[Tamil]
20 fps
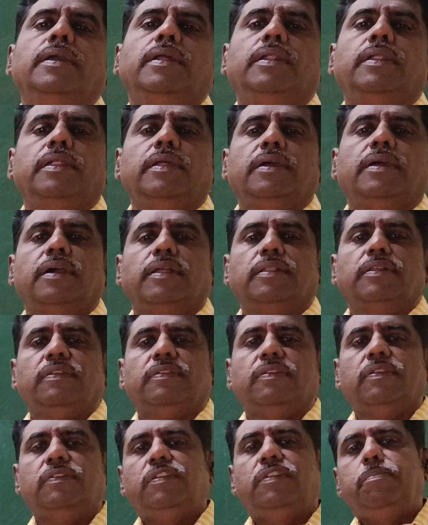இன்று கந்த
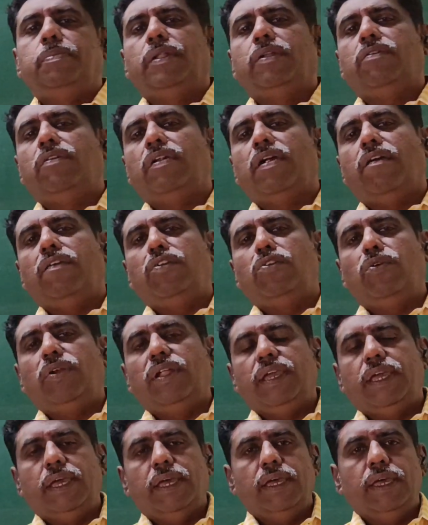சஷ்டி
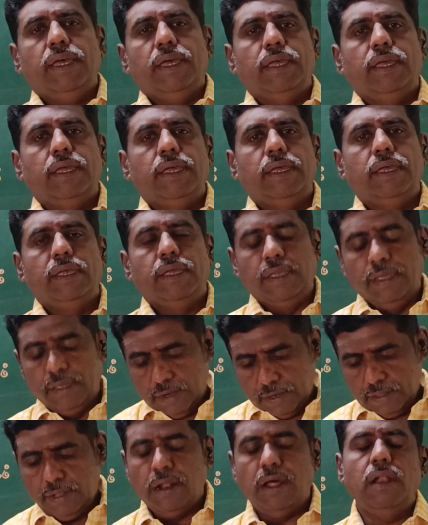பெருவிழாவினுடைய
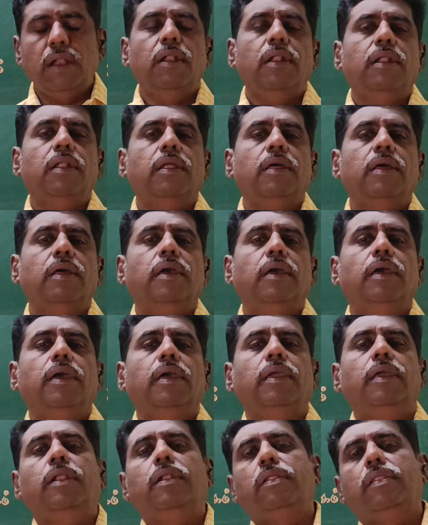இறுதி நாள்
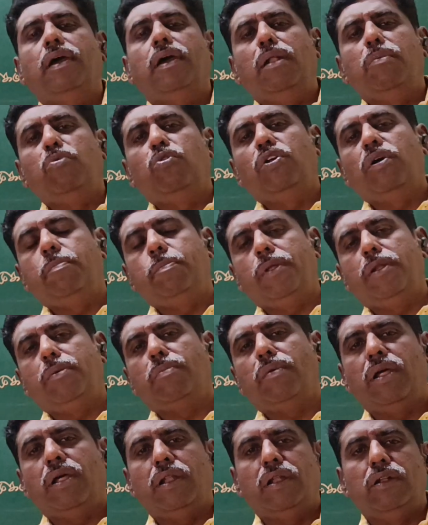இன்றுதான்
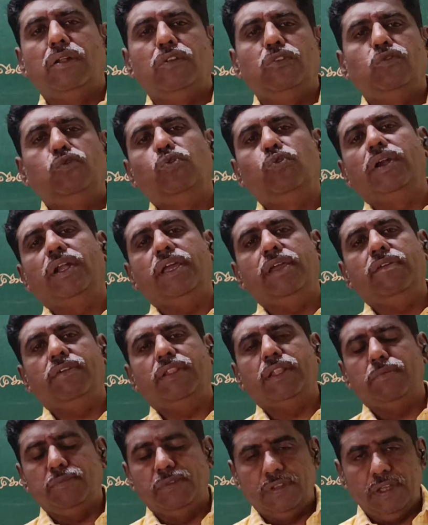முருகப்பெருமான் சூரனை
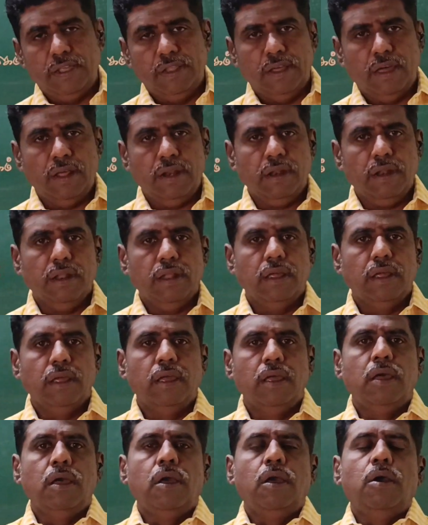வதம் செய்தார்
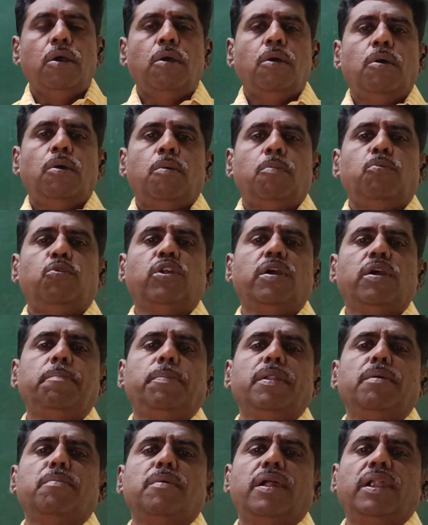
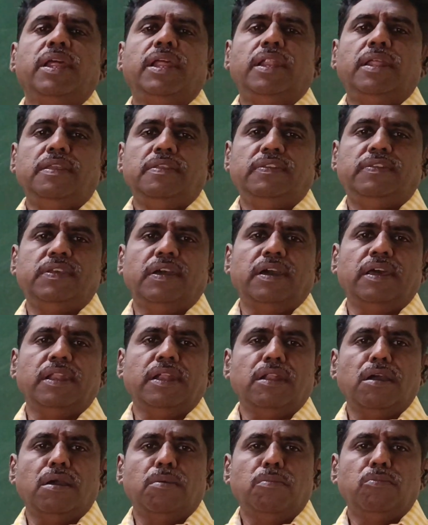முருகப்பெருமானை நெஞ்சார
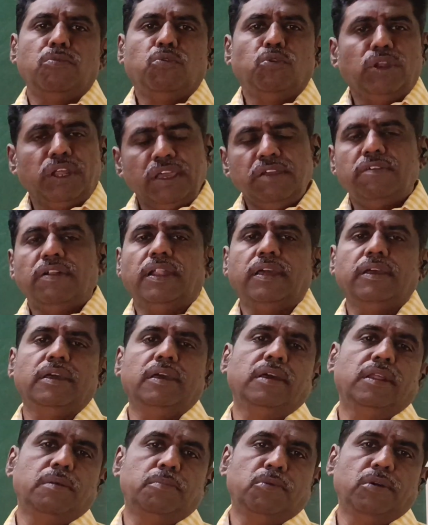நாம் உருகி
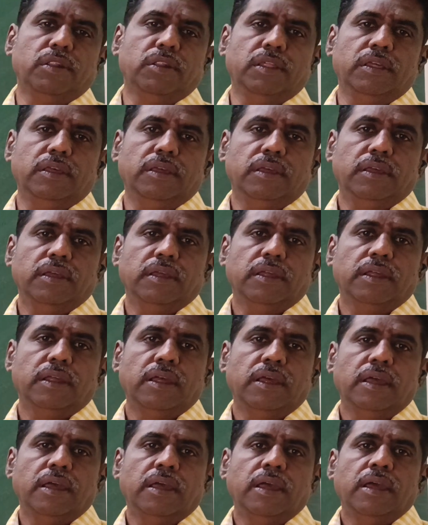வணங்குகிற பொழுது
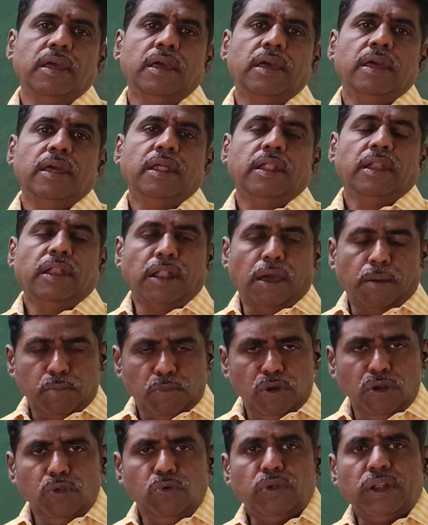
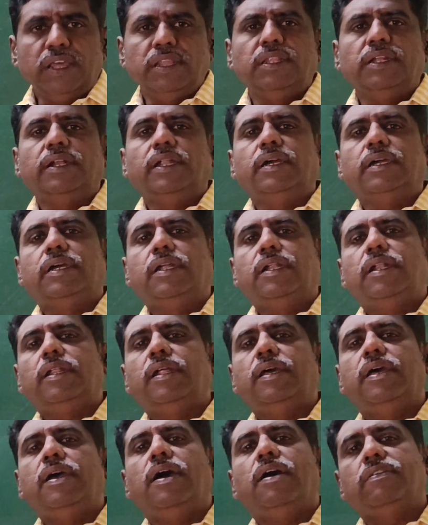நம்முள் உறைந்து கிடக்கின்ற
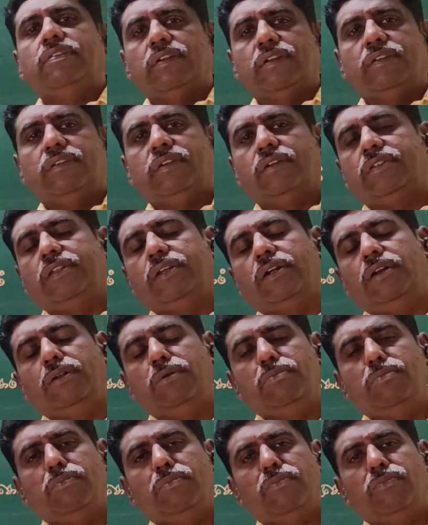அசுர
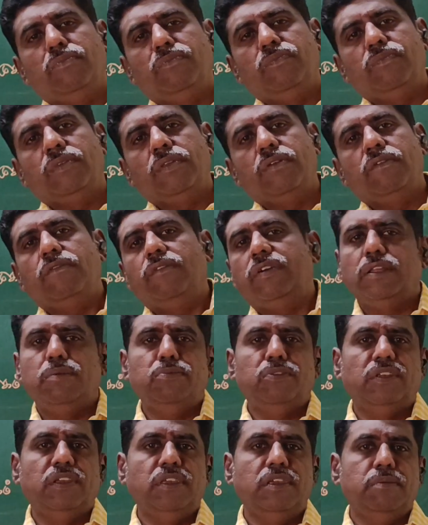சக்திகளும்
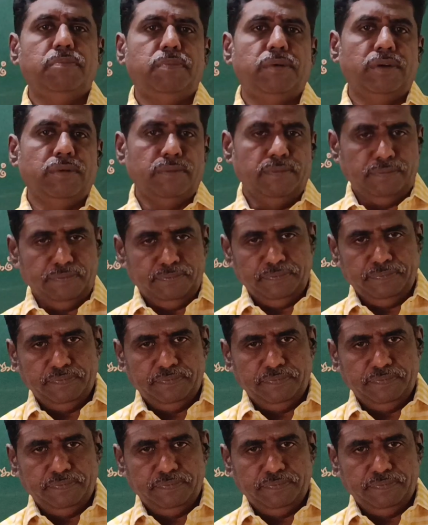வதம் செய்யப்படும்